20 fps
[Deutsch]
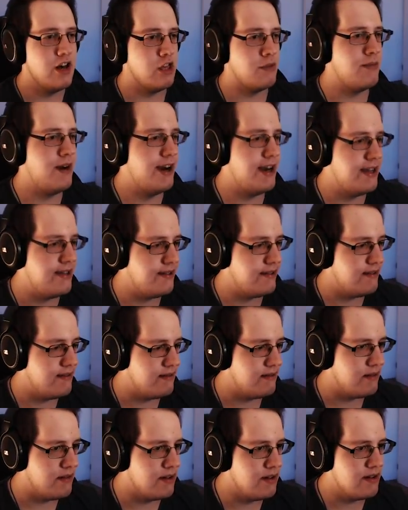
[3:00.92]
ich meine,
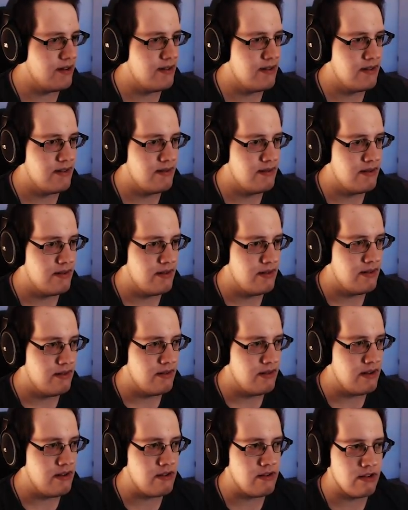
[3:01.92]
äh,
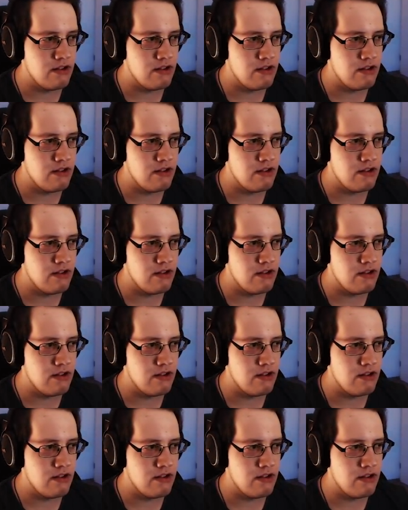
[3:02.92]
ist